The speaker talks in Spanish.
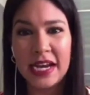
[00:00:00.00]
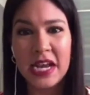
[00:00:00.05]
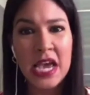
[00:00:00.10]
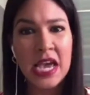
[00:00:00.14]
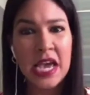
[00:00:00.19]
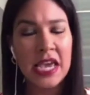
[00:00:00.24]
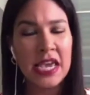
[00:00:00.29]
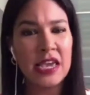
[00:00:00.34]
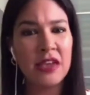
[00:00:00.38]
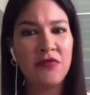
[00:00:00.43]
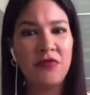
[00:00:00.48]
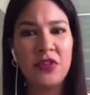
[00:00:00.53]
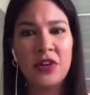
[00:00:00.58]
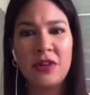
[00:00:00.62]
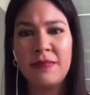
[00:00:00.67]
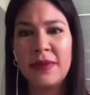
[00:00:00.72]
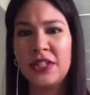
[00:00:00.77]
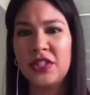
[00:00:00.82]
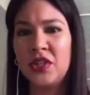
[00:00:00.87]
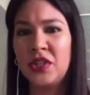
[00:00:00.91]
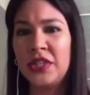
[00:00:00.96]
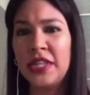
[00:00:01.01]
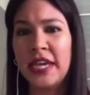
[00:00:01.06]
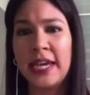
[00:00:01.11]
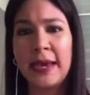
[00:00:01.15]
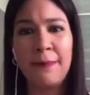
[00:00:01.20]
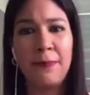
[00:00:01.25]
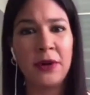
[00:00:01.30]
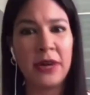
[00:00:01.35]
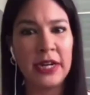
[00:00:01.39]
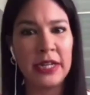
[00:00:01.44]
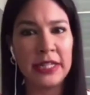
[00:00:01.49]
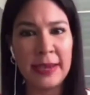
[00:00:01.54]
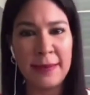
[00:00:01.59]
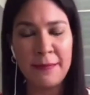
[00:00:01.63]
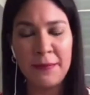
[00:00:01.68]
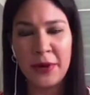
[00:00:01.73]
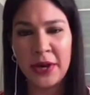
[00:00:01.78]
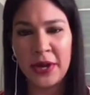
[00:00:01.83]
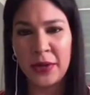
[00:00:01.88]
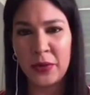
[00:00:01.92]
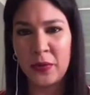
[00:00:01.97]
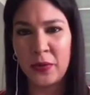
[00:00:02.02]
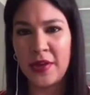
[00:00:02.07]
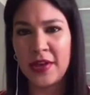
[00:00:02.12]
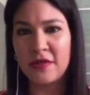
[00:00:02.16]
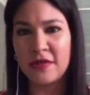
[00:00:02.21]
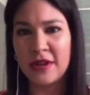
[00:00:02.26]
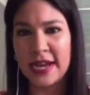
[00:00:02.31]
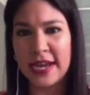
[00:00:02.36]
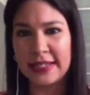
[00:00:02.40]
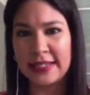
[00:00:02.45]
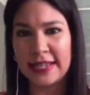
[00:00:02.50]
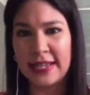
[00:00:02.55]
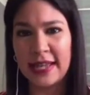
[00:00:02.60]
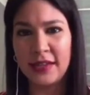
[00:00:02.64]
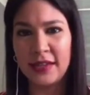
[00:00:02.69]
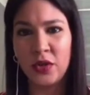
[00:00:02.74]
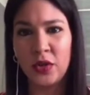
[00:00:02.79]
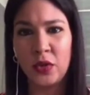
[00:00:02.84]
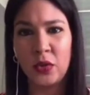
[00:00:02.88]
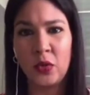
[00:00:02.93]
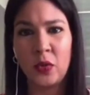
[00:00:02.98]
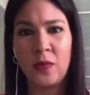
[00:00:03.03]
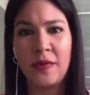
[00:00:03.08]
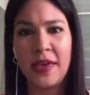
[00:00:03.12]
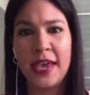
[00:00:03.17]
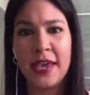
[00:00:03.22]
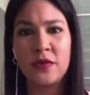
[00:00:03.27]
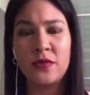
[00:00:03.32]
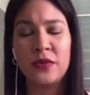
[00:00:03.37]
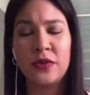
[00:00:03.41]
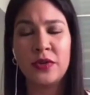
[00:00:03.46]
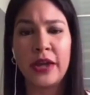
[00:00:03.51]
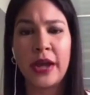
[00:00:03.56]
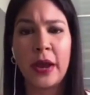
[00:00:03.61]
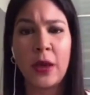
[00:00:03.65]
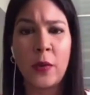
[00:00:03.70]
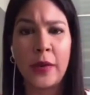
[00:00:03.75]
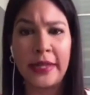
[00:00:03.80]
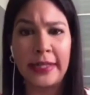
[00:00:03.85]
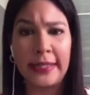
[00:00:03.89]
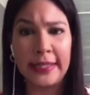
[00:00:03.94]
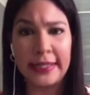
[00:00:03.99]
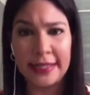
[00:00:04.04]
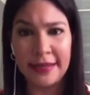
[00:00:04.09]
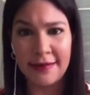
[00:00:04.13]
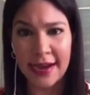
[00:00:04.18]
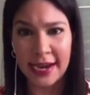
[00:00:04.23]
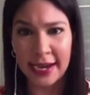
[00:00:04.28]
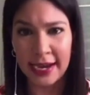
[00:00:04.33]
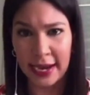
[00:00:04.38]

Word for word: información de que por el tiempo que estuvieron casados tuvieron unas cuentas de bancas